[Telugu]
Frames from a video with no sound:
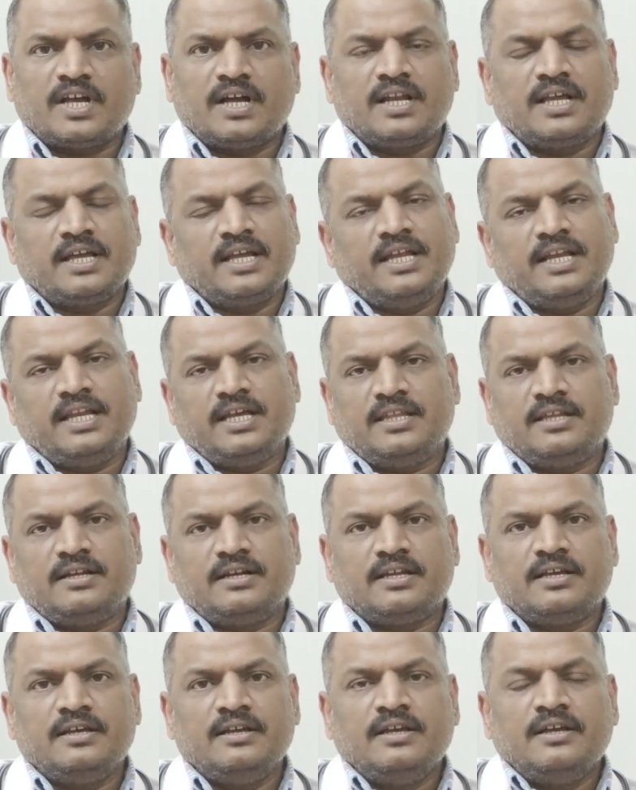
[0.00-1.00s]
అలా ఏం
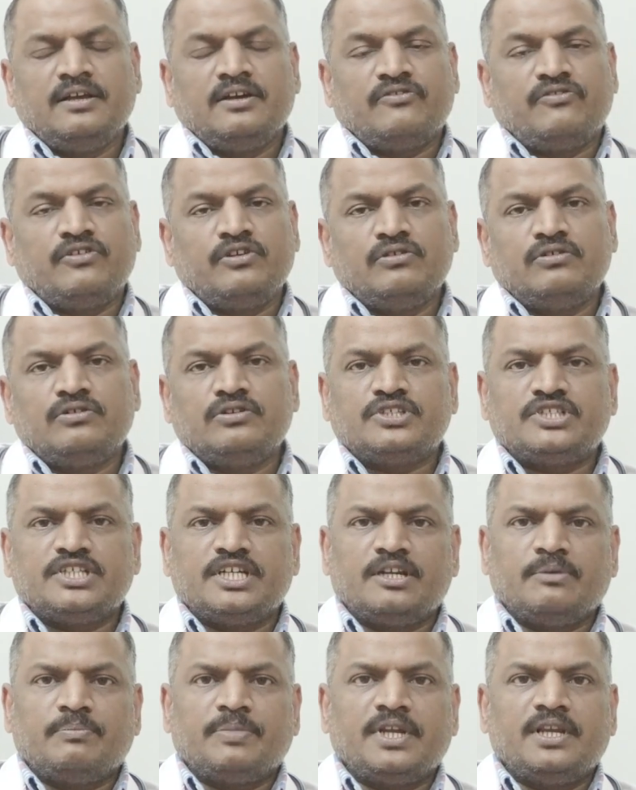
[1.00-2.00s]
లేదండి ఫ్లూ
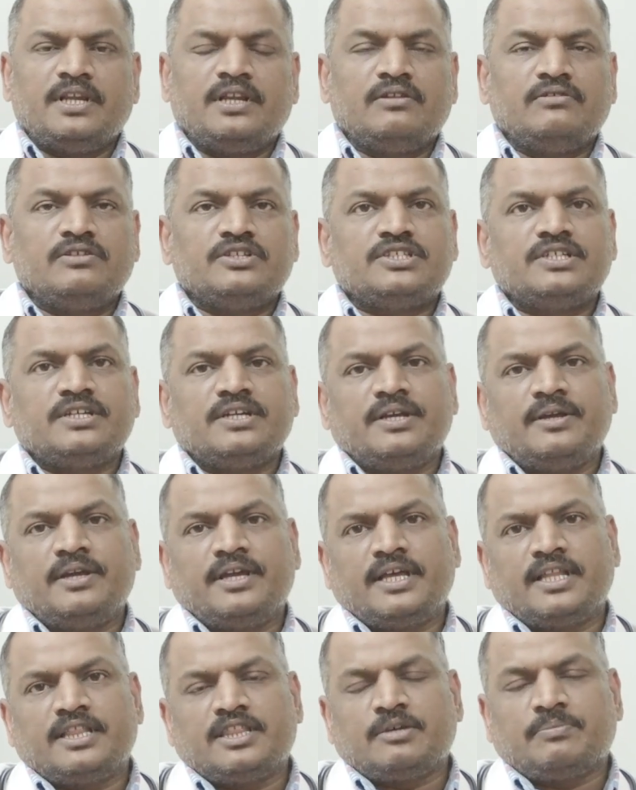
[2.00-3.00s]
చిన్నపిల్లల నుంచి
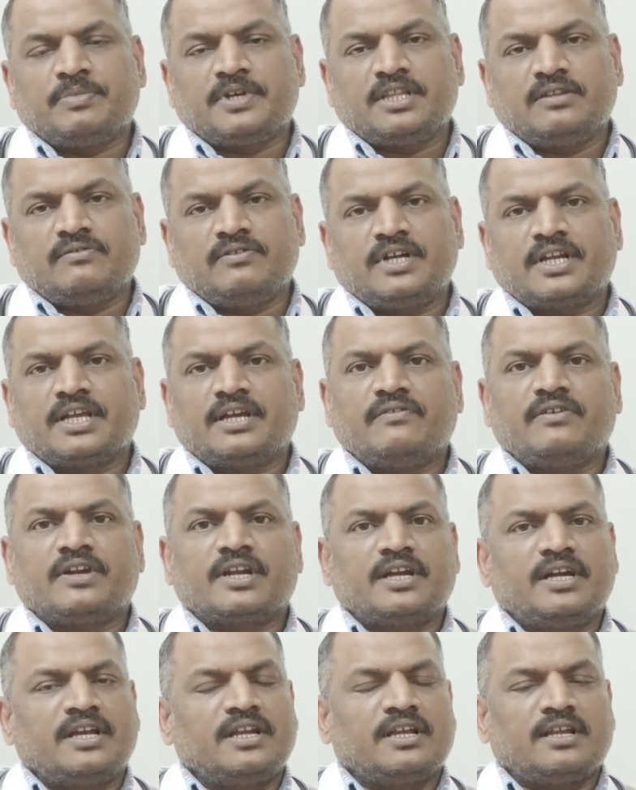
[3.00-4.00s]
ఎంత పెద్దవారికి
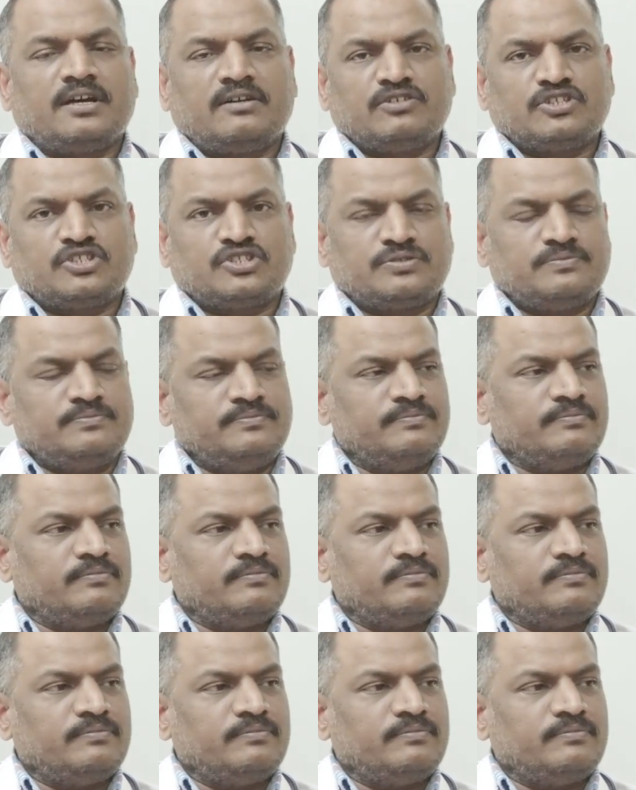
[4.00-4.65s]
ఎవరికైనా రావచ్చు